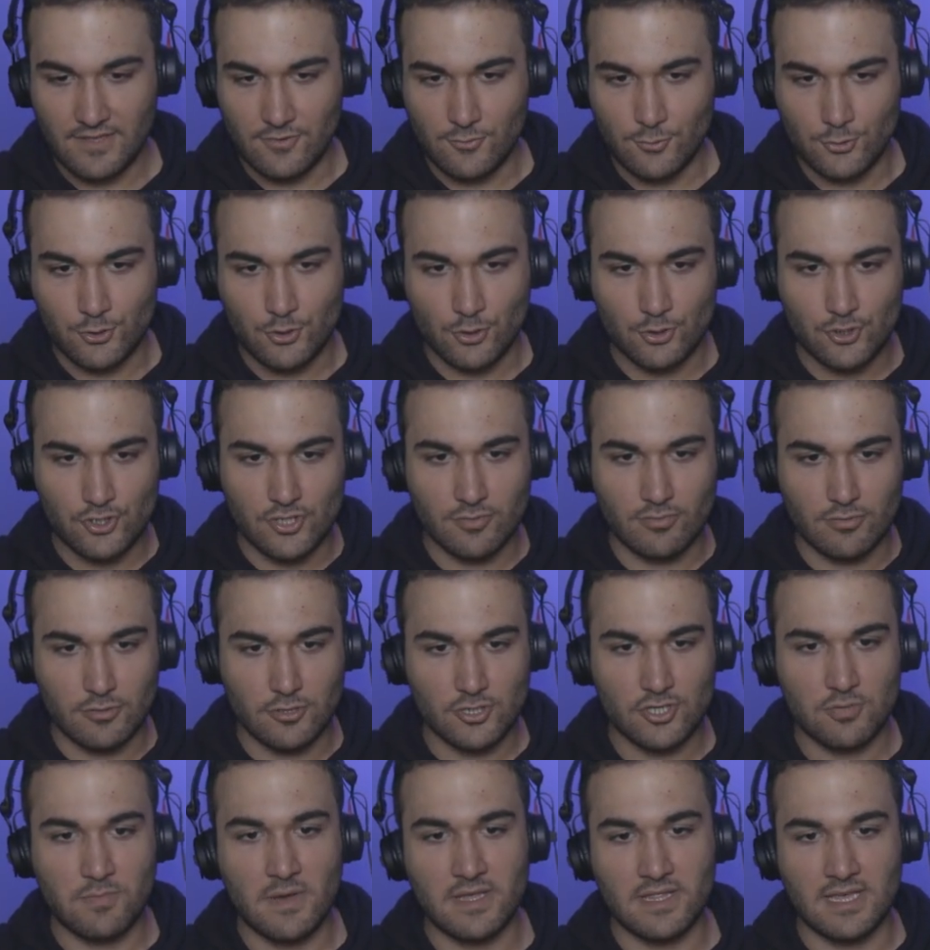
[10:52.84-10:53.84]
Üçüncü
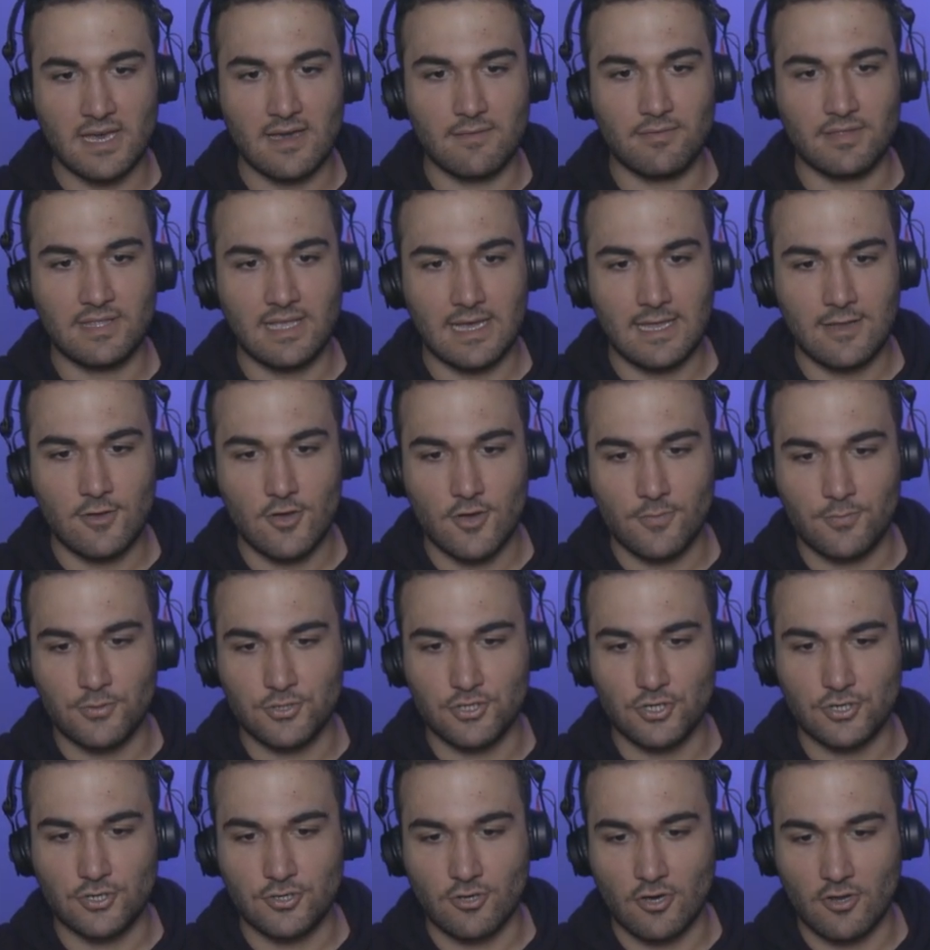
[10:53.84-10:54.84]
buluşma daha bir tane
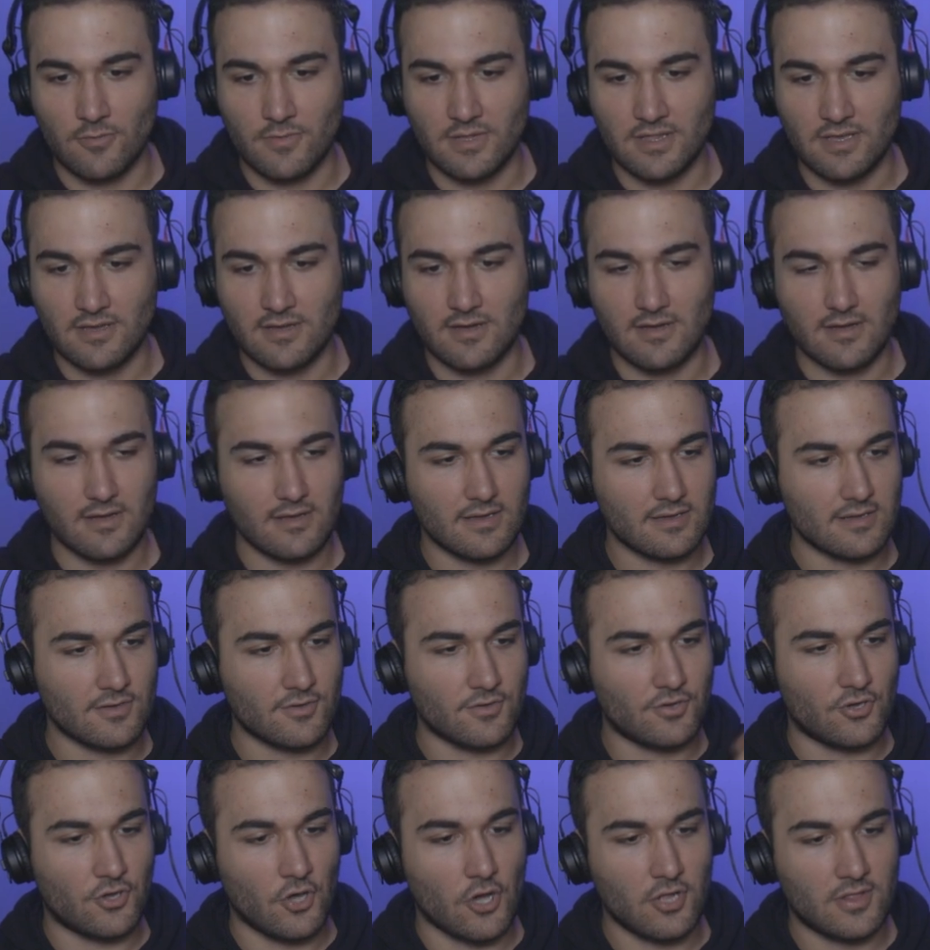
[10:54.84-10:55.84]
öpücük görmedik.
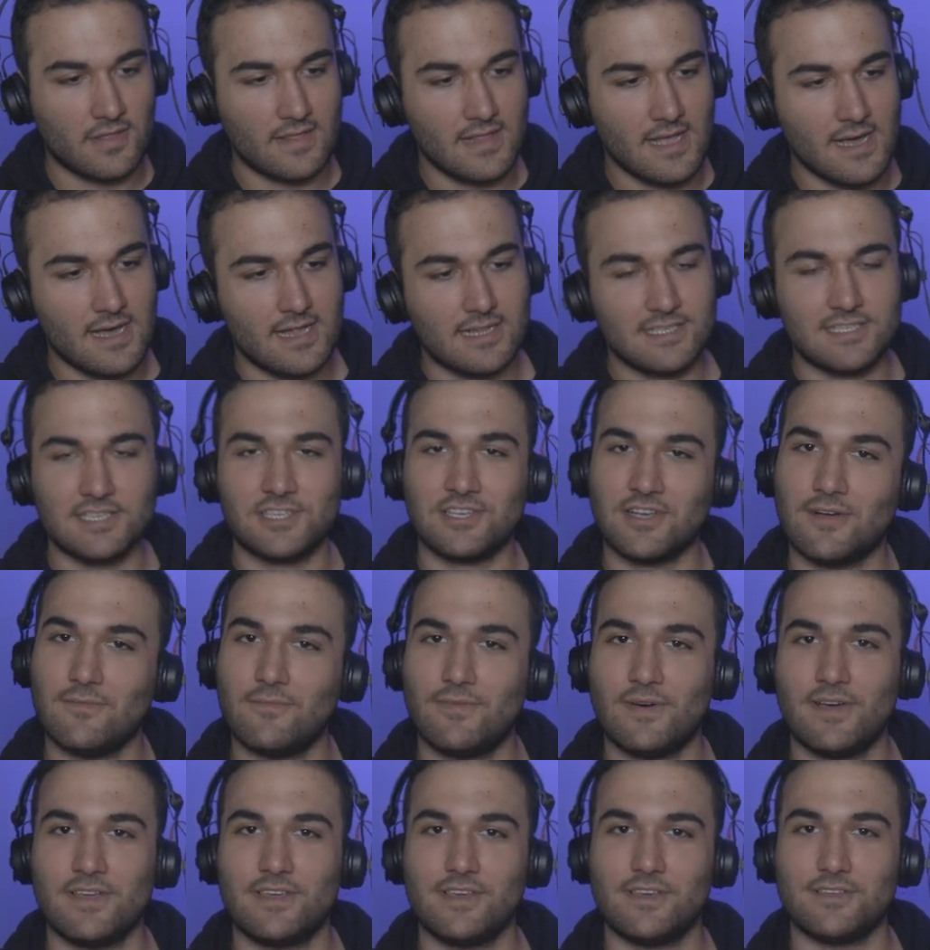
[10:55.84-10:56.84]
Götle ailesi
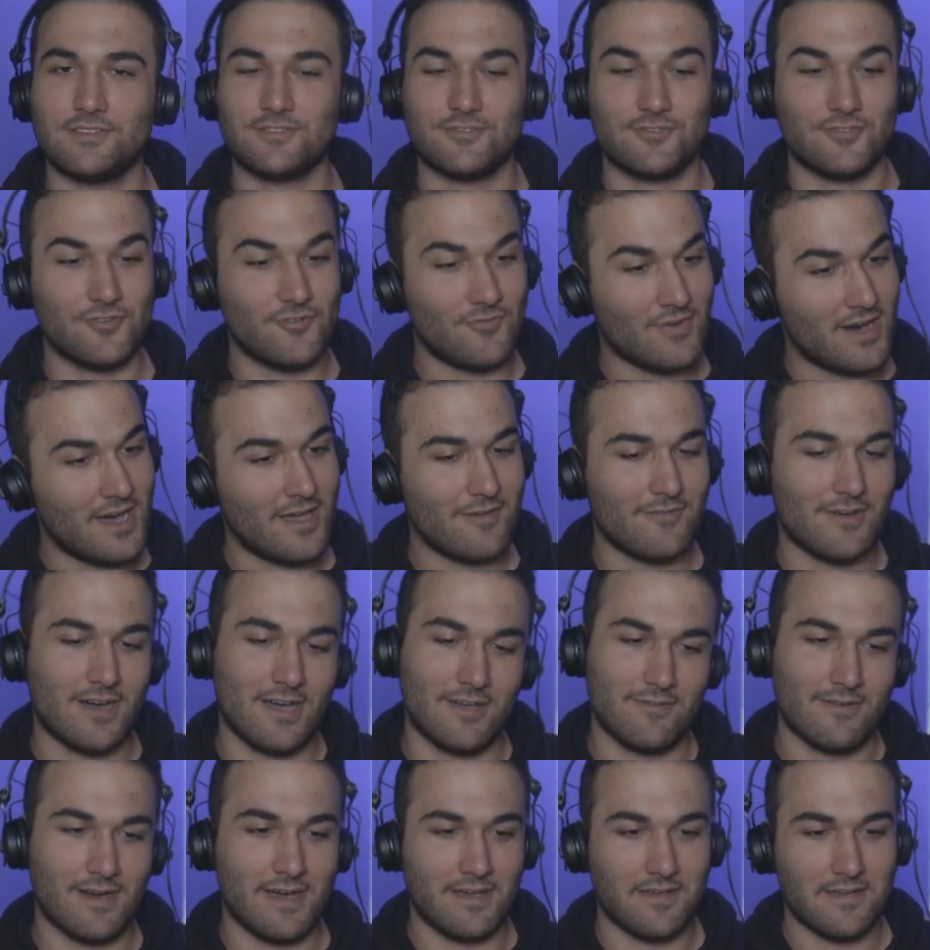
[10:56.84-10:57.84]
şampanya istiyor. Vay
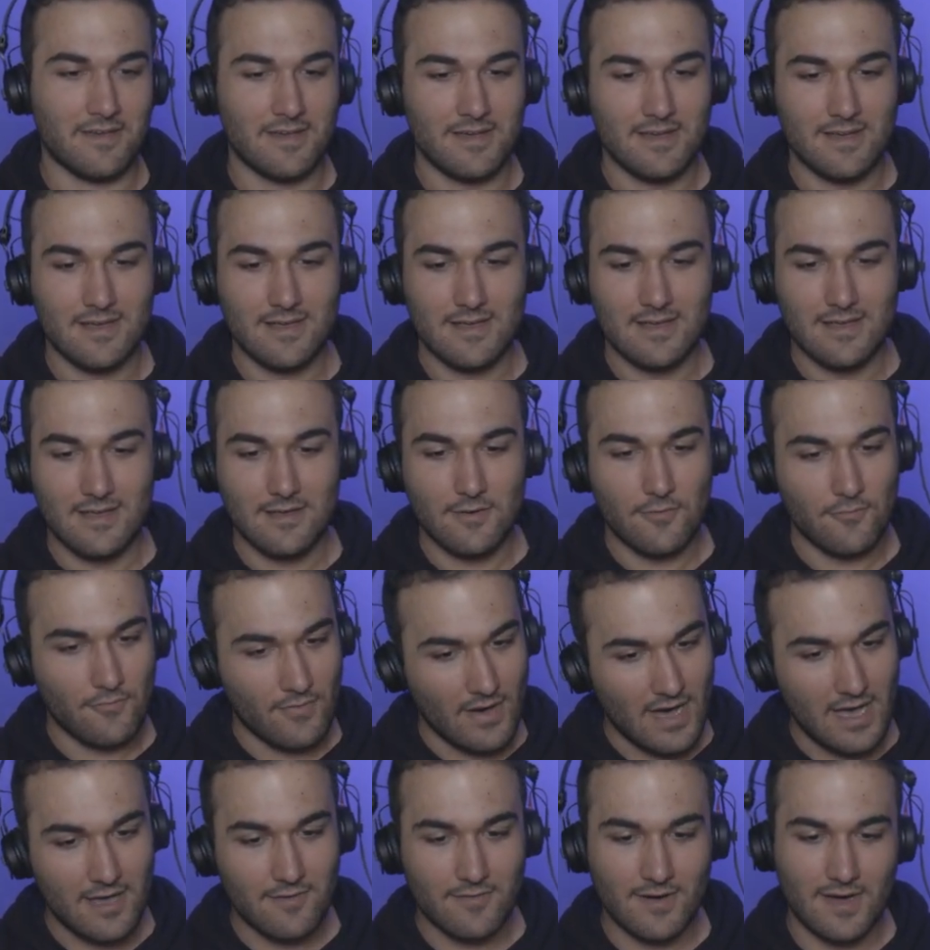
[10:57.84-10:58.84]
vay vay.
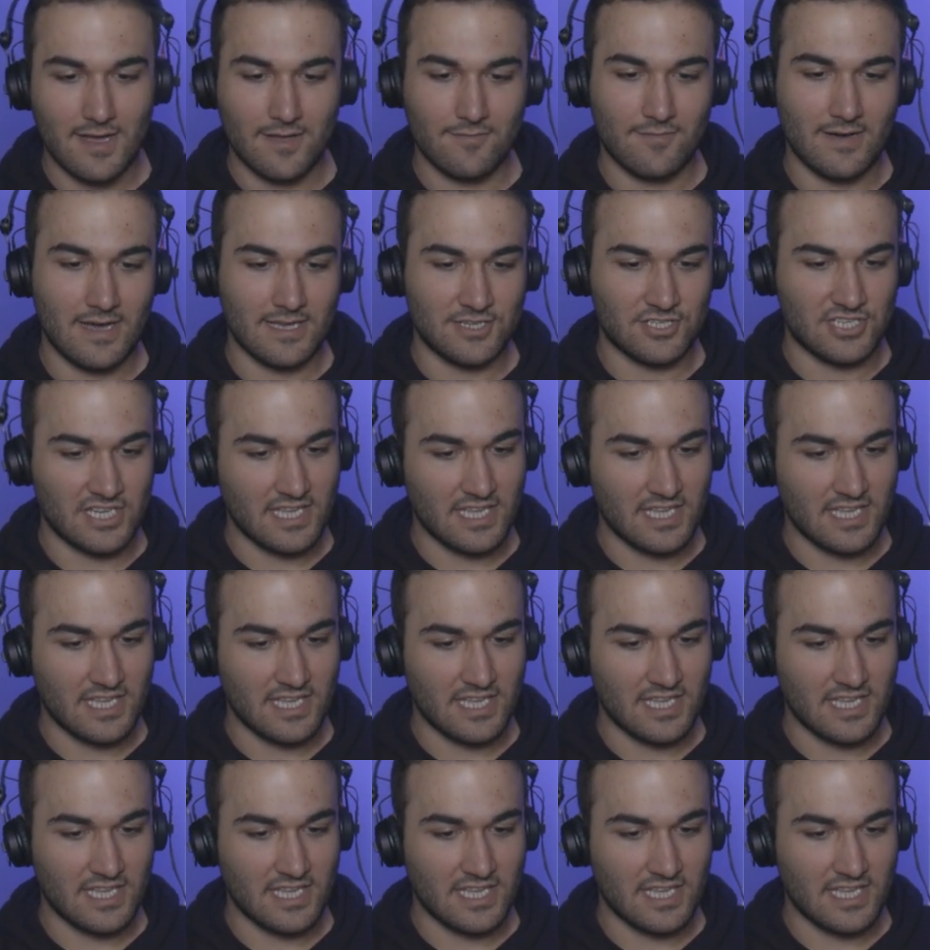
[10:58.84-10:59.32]
Vay vay vay.